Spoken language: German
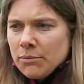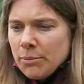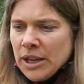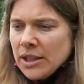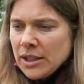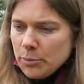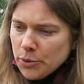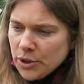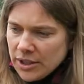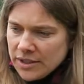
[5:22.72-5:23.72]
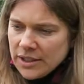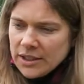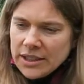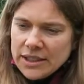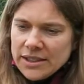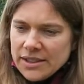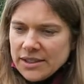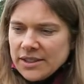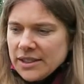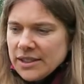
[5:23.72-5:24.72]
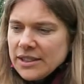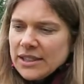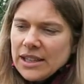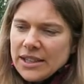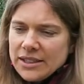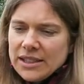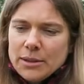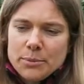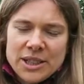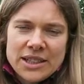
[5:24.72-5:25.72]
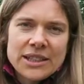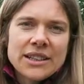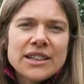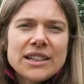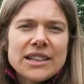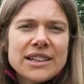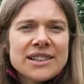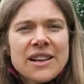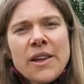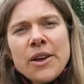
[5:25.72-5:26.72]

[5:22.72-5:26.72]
bei der Deborah ist eine Grenze, das seht ihr gleich, die haben wir da hingelegt.